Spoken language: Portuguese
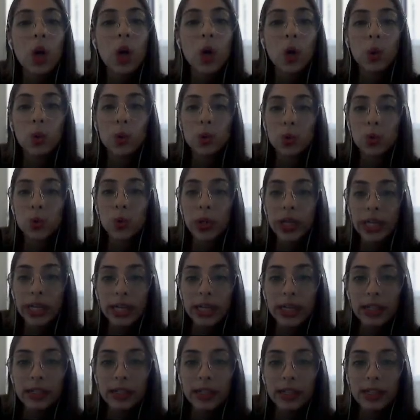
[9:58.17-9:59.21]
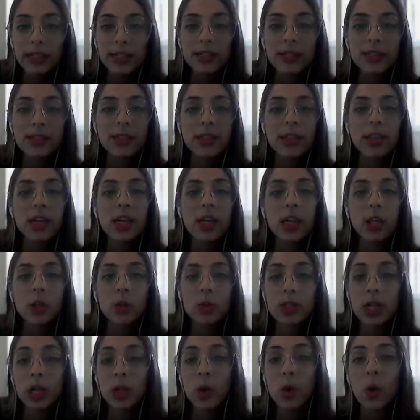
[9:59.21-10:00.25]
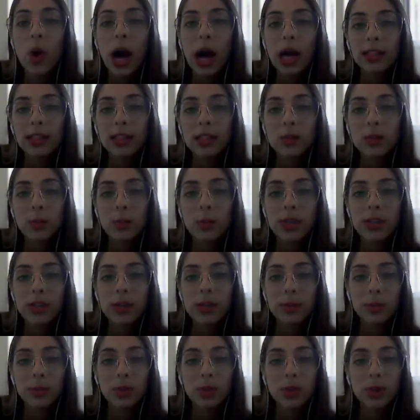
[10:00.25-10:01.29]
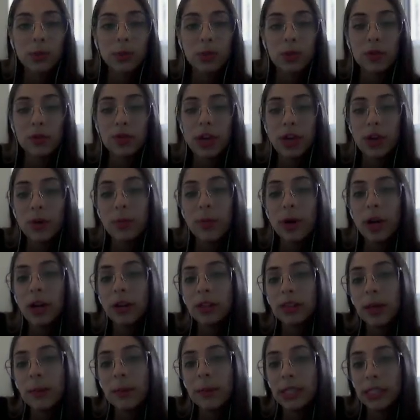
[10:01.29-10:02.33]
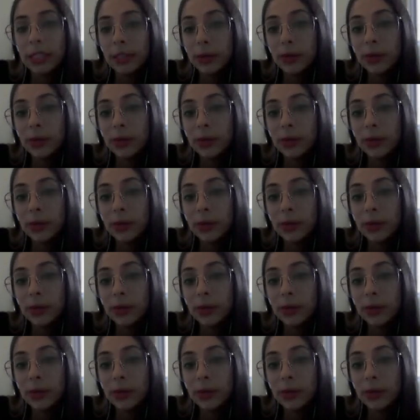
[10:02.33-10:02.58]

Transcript: os gorilas e os aloatas, por exemplo, que obtiveram maior tamanho em